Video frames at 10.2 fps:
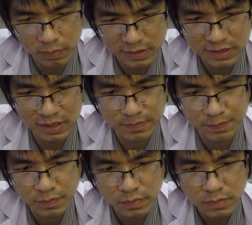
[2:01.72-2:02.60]
32%
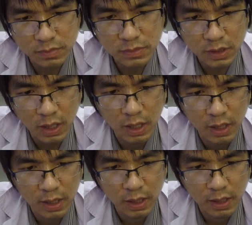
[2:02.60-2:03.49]

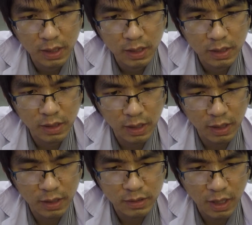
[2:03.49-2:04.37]
นะ
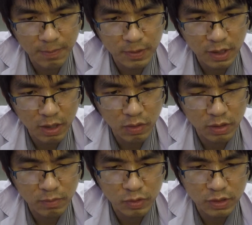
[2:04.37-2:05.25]
ฮะ จากประชากร
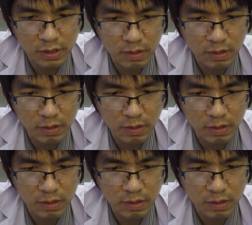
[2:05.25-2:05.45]
ทั้งหมด